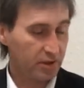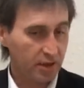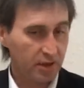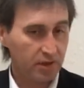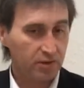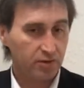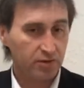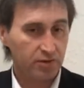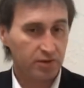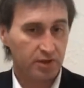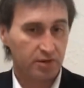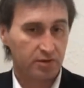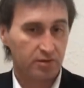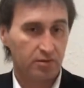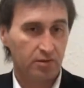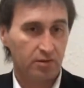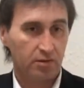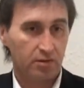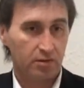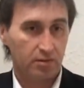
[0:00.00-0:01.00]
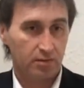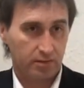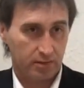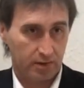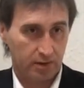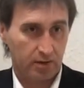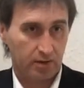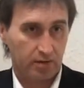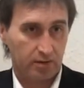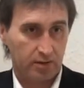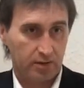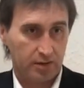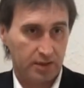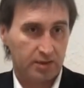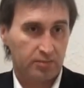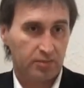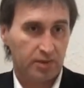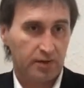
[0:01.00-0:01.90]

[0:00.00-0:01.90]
да, оно есть, но да, если мы